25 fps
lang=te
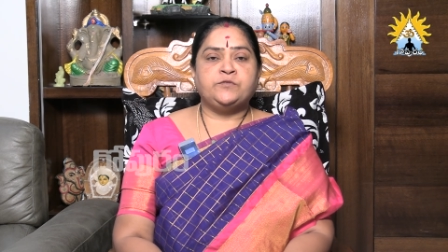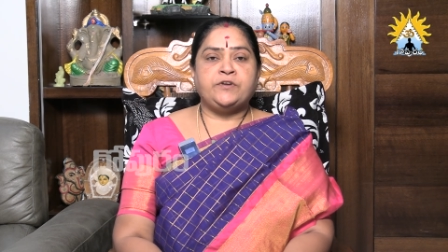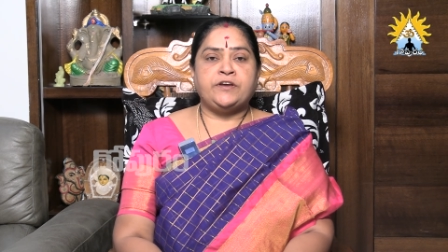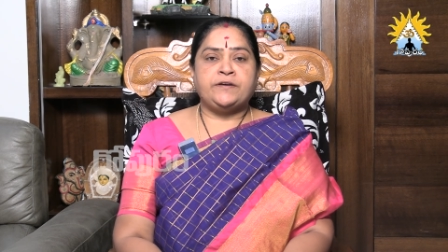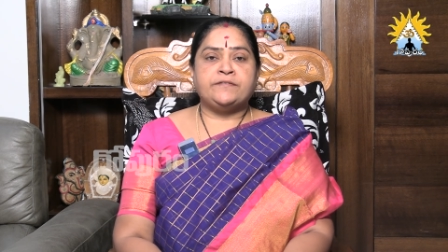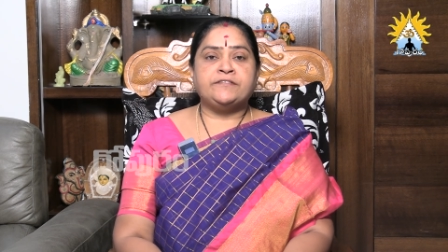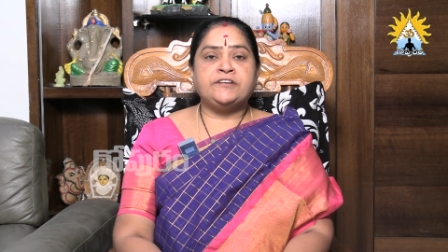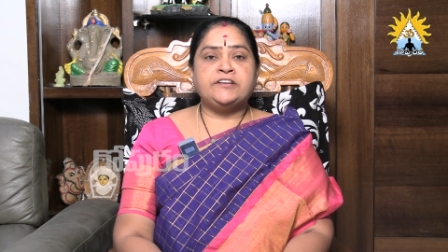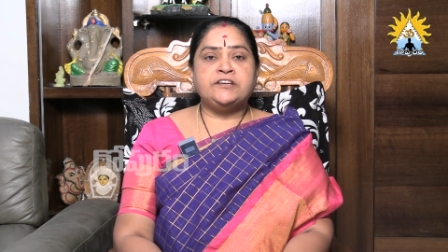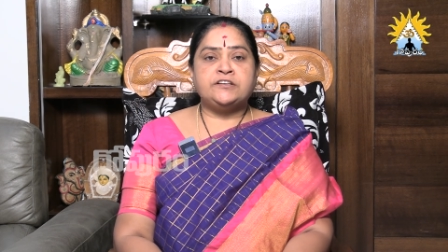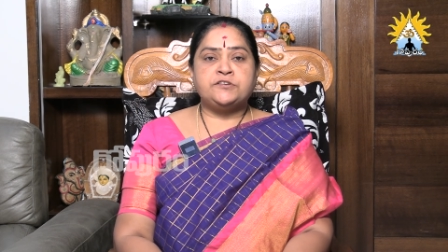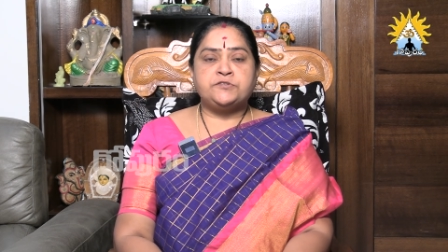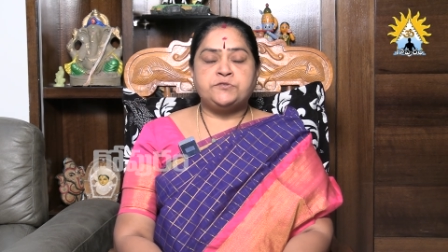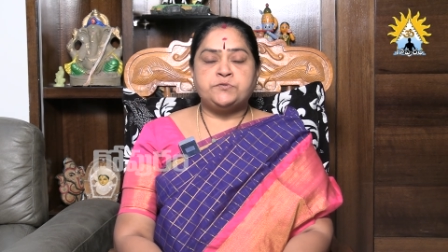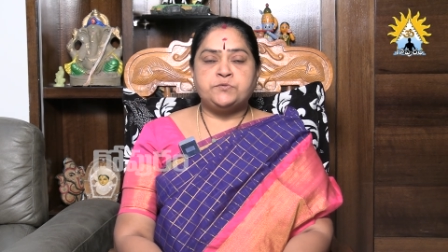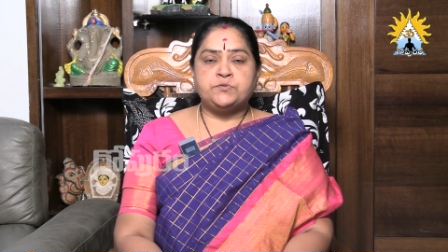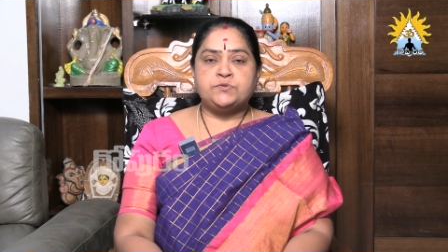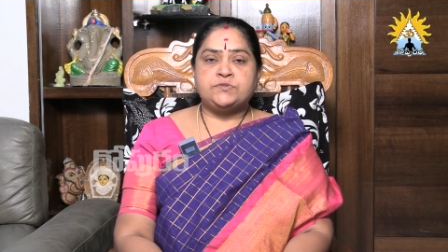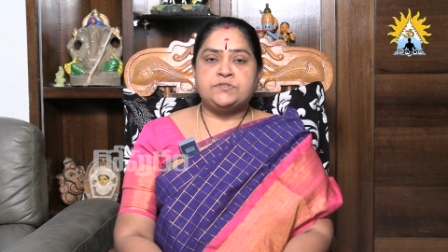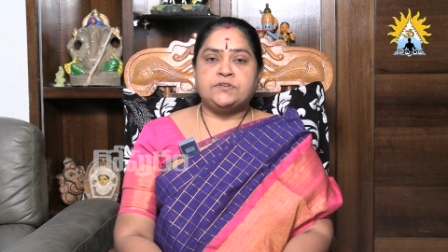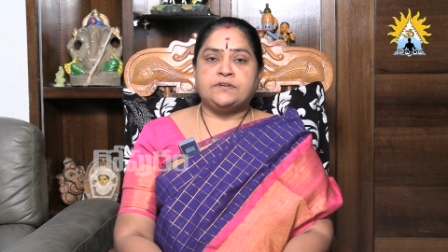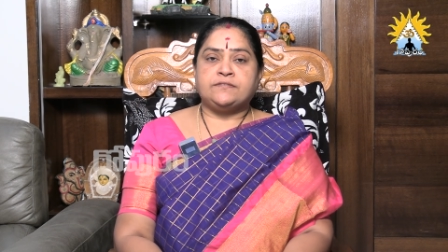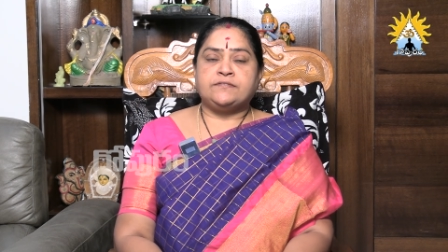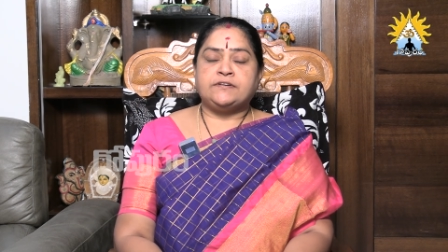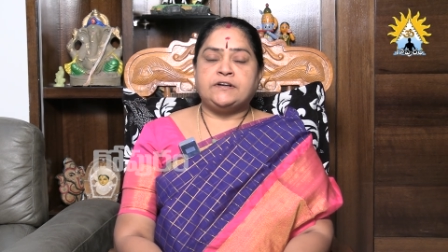ఏమైనా
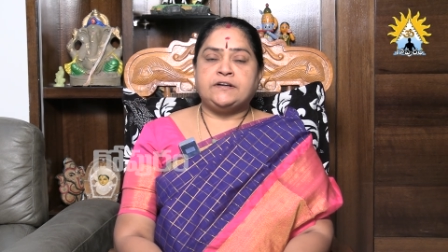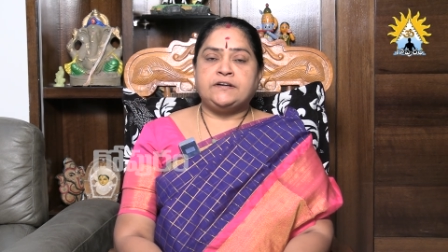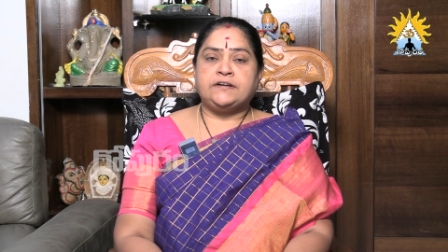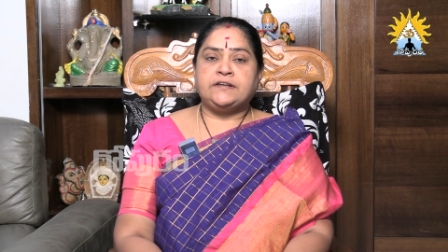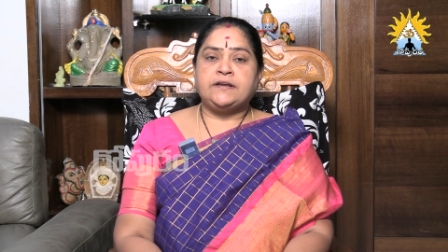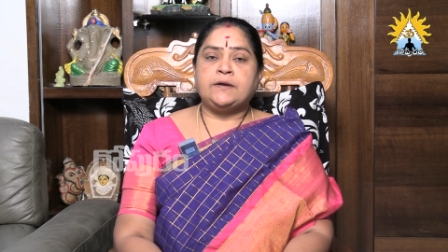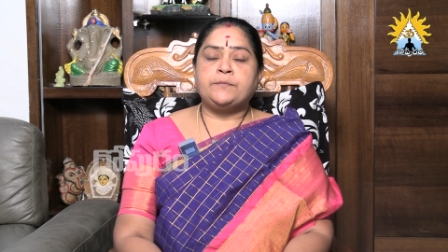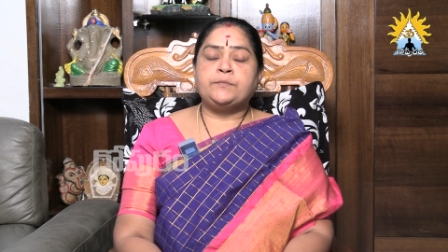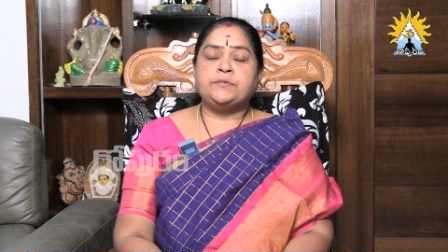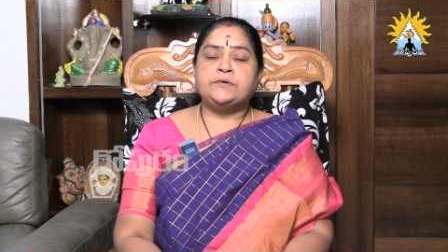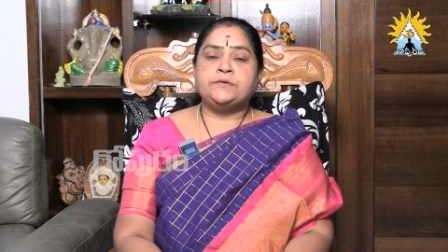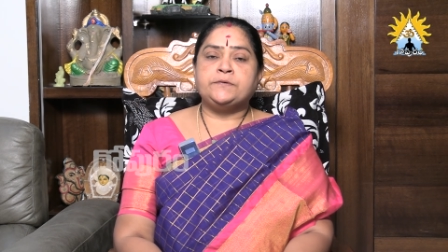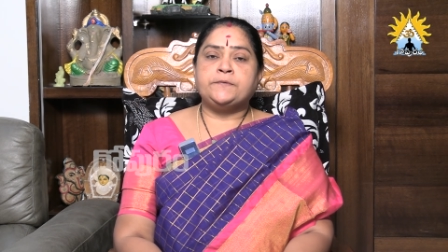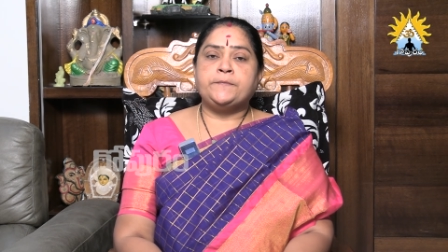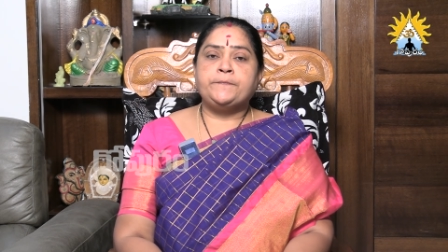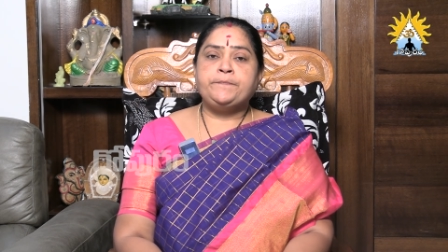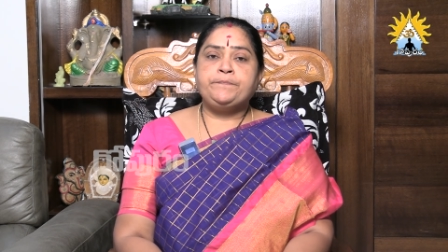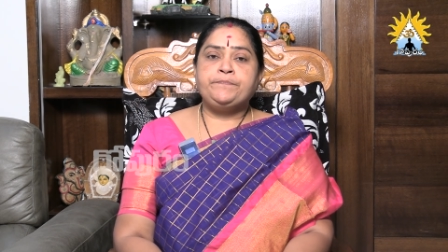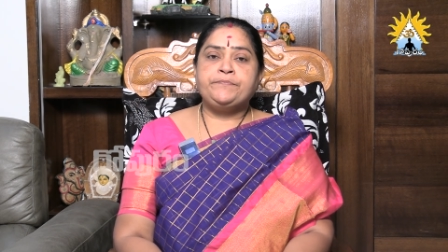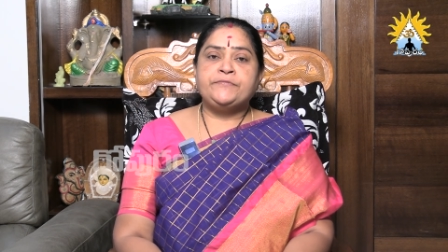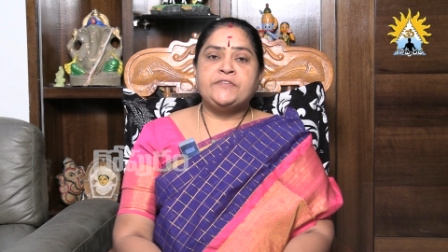చూసావా అంటే అప్పుడు